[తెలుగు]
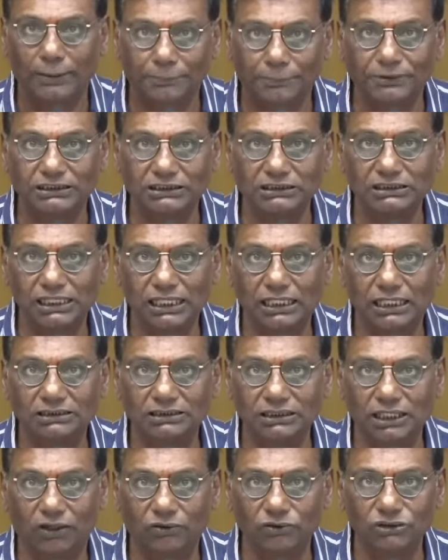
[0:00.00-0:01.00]
వాళ్ళు రిప్రజెంట్
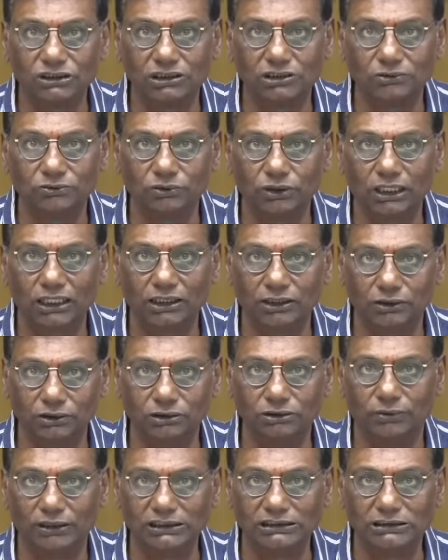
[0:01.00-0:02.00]
చేయాల్సిన అవసరం కూడా
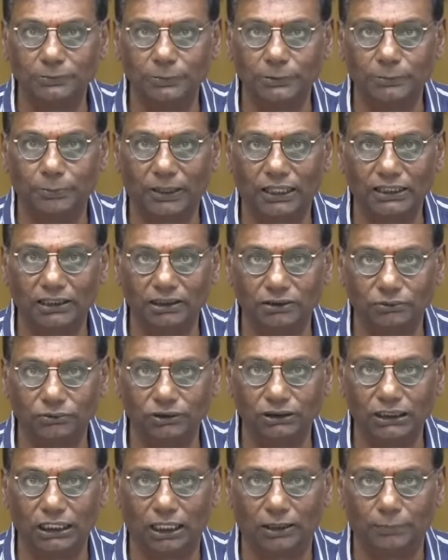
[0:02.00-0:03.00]
ఈరోజు వైసీపీ
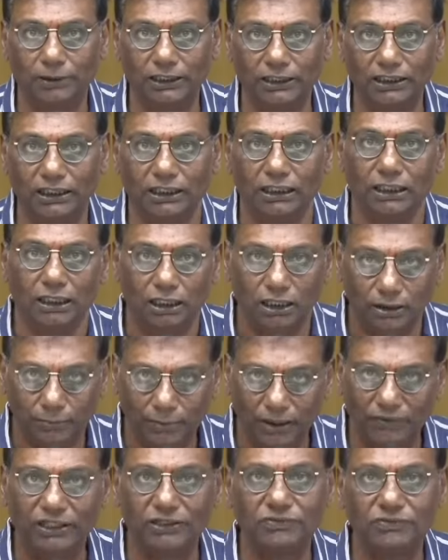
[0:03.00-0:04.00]
పార్టీకి ఉంది కాబట్టి
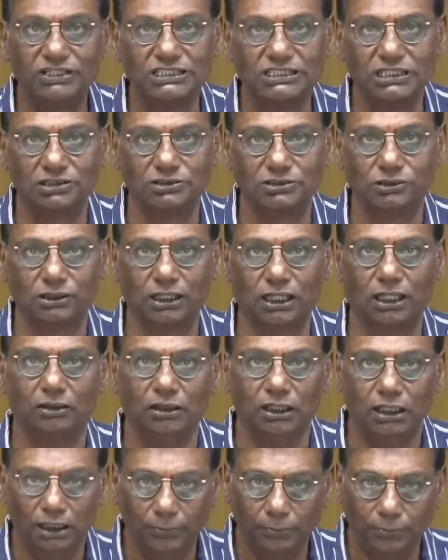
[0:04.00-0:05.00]
మేము రిక్వెస్ట్
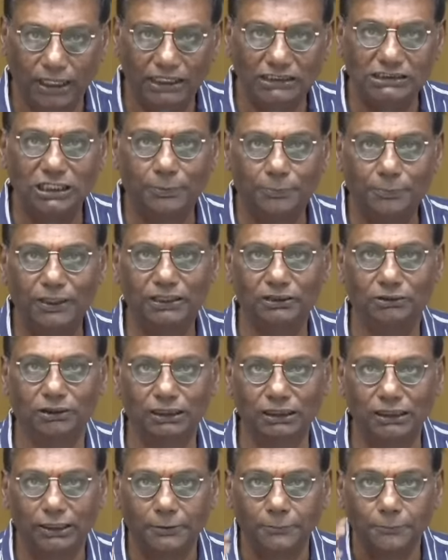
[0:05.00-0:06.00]
చేస్తున్నాం మేము
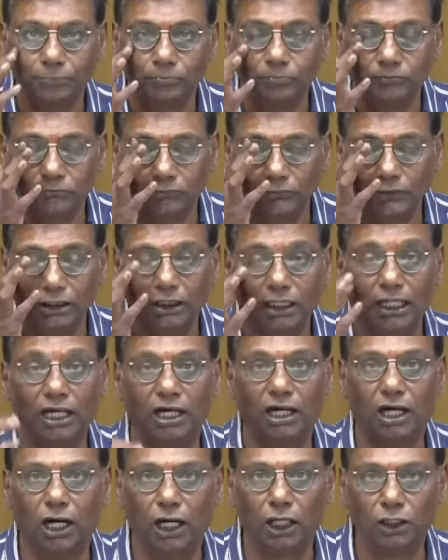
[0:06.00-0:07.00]
చెప్పేది ఒకటే
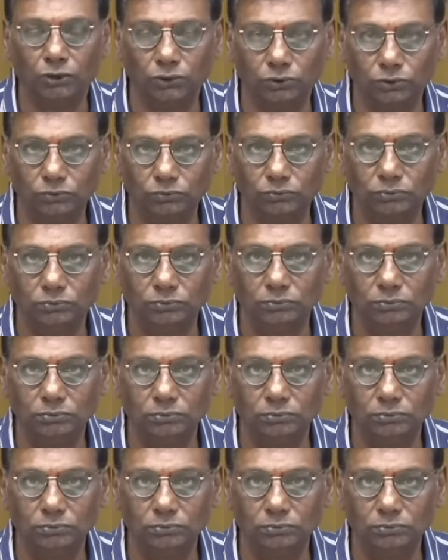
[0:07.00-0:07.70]
నేను రాను